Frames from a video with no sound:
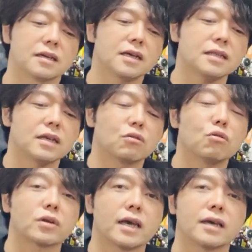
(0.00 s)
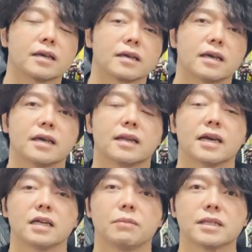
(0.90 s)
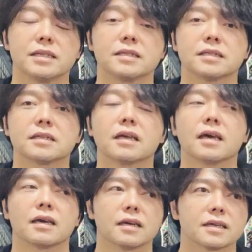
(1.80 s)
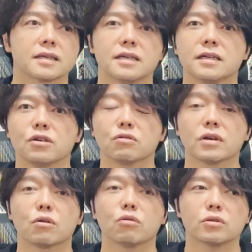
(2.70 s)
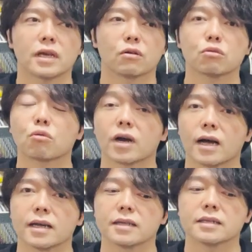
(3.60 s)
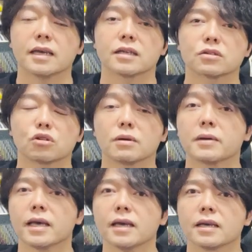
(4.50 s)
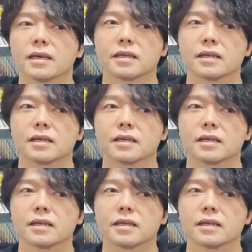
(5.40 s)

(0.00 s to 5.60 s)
0.5をね、えー、来年まで維持して、金利を5.5とかで、そのままね、